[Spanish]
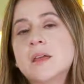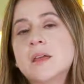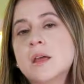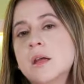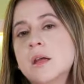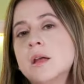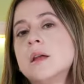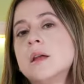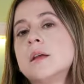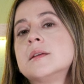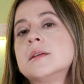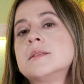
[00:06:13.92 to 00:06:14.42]

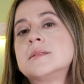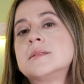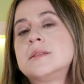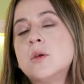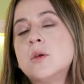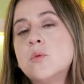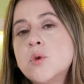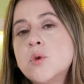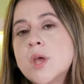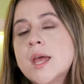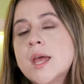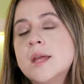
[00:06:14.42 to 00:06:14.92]
que,
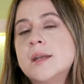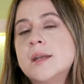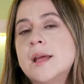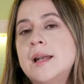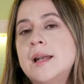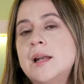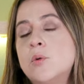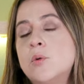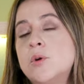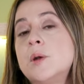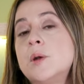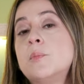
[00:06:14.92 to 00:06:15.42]
si bien
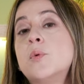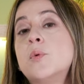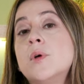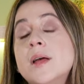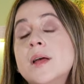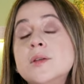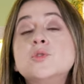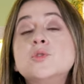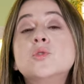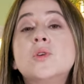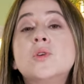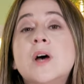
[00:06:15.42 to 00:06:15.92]
el laurel puede
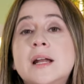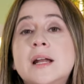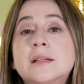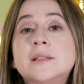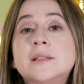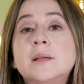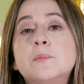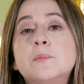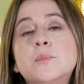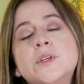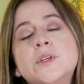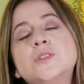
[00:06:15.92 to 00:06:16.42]

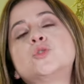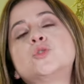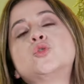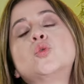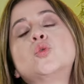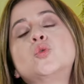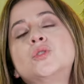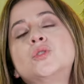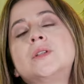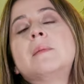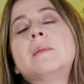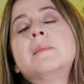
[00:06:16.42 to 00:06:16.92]
ayudarte, pues
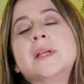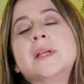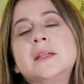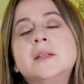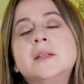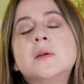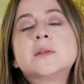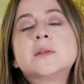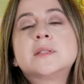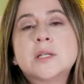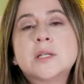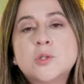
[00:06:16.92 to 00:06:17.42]
tú también
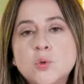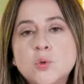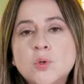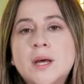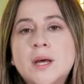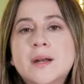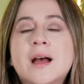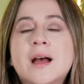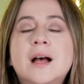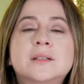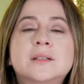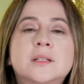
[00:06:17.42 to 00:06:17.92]
debes
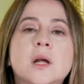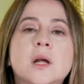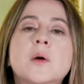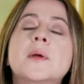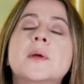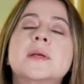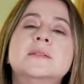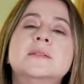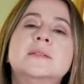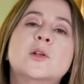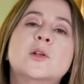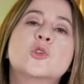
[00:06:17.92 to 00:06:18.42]
ayudar a
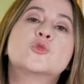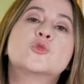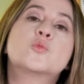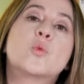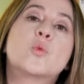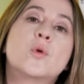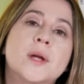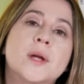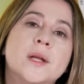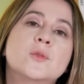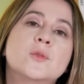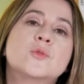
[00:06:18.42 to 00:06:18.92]
través de los
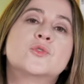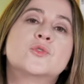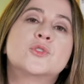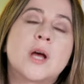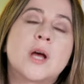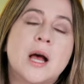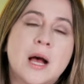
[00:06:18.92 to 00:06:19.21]
buenos